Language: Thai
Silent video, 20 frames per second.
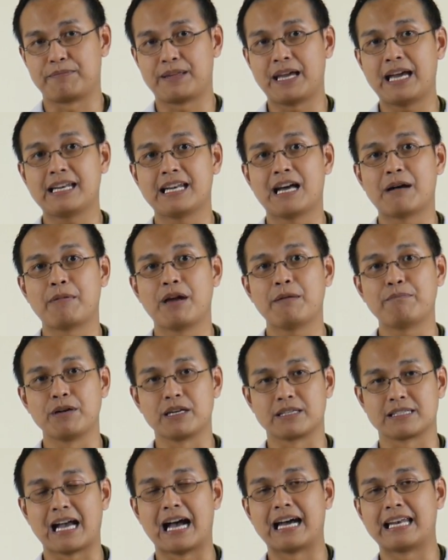แนะนำให้ป
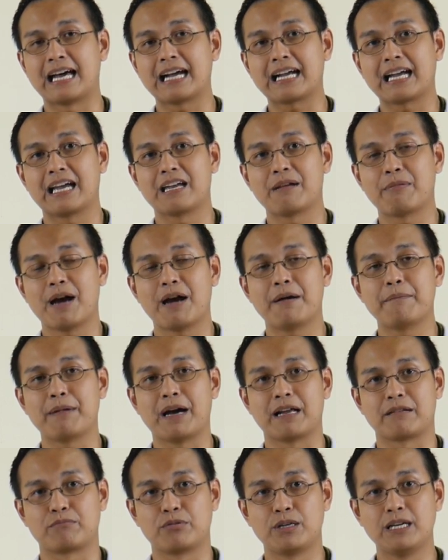รึกษานักกายภาพบำ
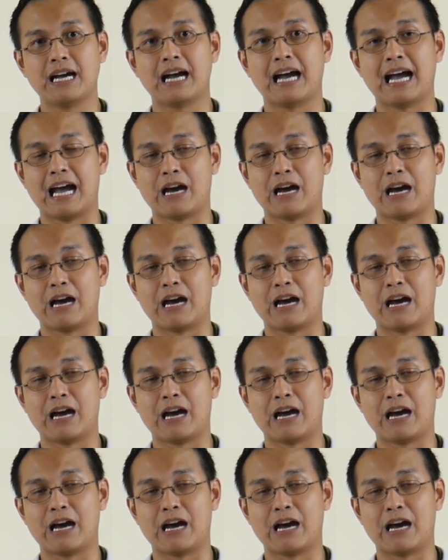บัดเพื่อ